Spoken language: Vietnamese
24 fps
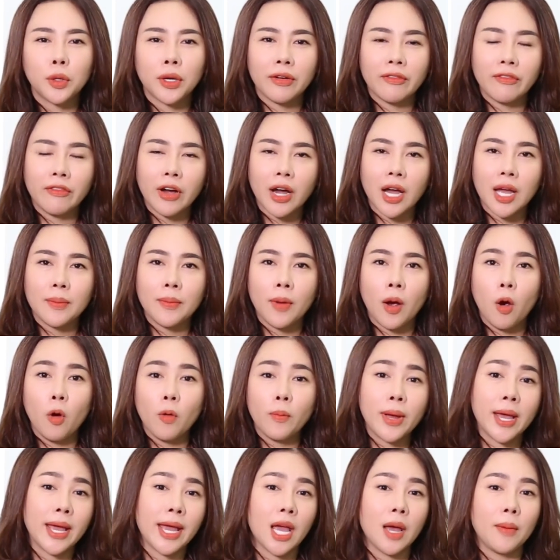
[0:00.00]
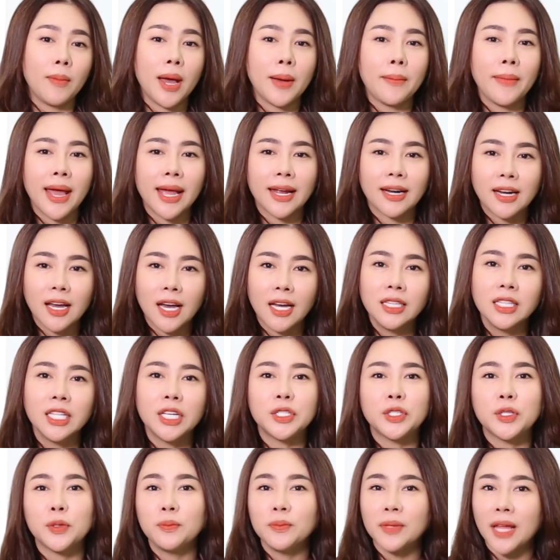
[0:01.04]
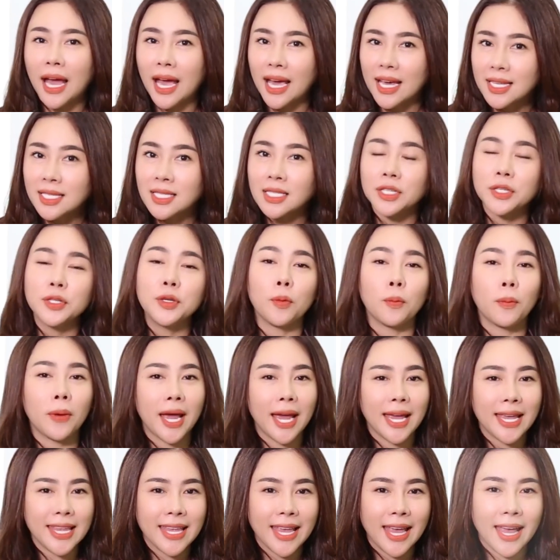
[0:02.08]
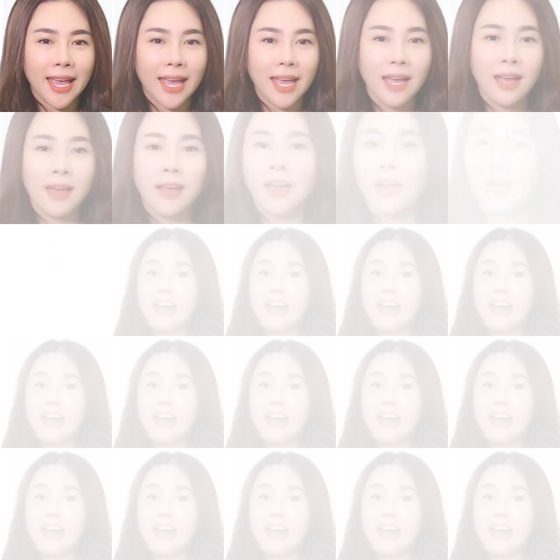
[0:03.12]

tuyệt vời mà omega 3 mang đến thì chúng ta hãy sử dụng ngay nhé